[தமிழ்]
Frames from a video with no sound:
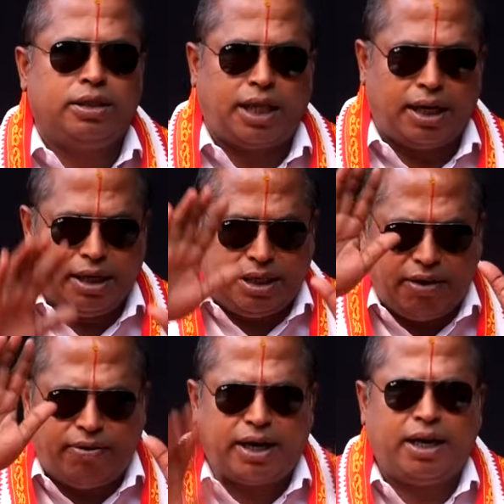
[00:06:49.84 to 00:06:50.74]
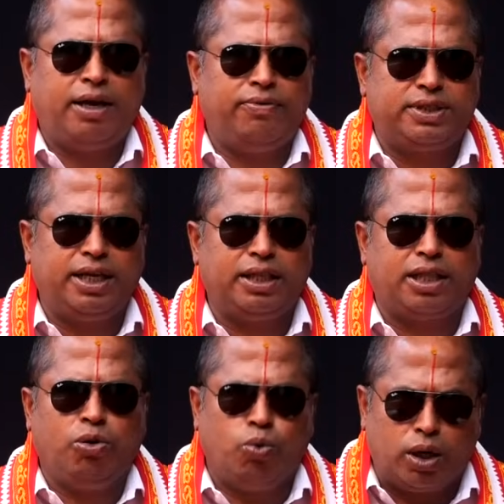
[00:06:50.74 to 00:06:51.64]
தன்னிட்ட வர்ற
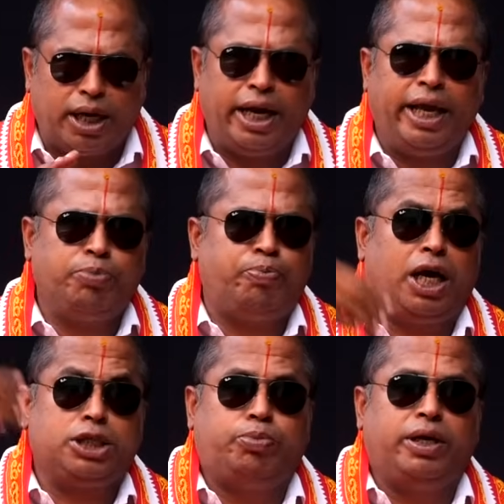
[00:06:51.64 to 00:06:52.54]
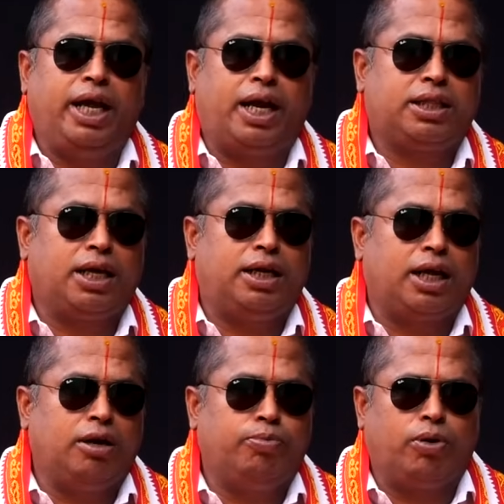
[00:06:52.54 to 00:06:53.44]
விஷயத்தை உடனே பாஸ் பண்ணி அடுத்த
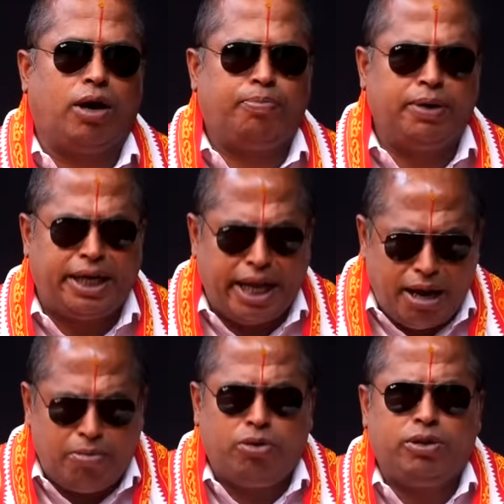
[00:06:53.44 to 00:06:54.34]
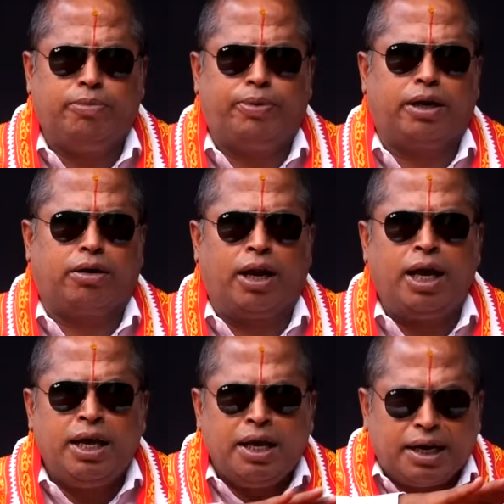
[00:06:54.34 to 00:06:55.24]
ஆள்கிட்ட அனுப்பணும் அப்போ டேபிள் வந்து எப்படி இருக்குன்னா
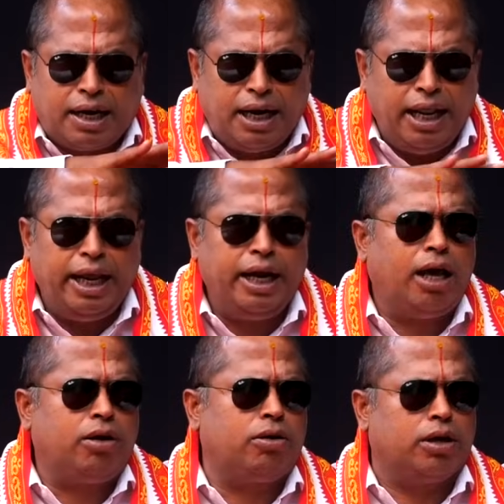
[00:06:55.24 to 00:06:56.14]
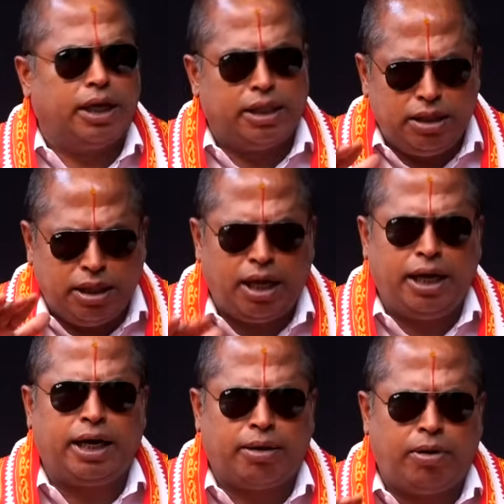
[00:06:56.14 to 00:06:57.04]
க்ளீனாக இருக்கணும் எந்த
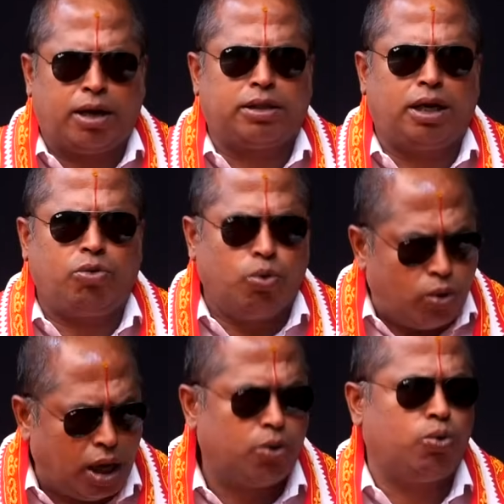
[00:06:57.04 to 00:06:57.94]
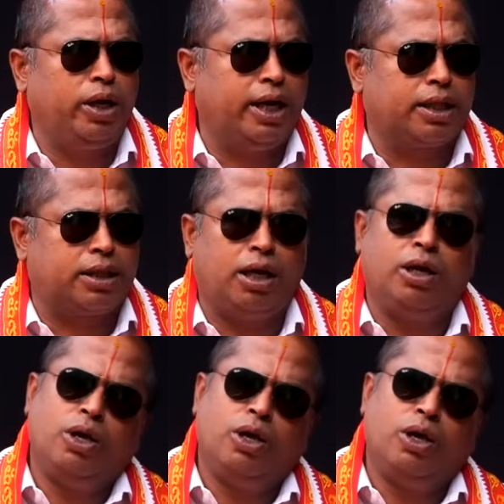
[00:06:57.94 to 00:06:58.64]
இடமா இருந்தாலும் அவங்க உட்காரக்கூடிய இடத்துல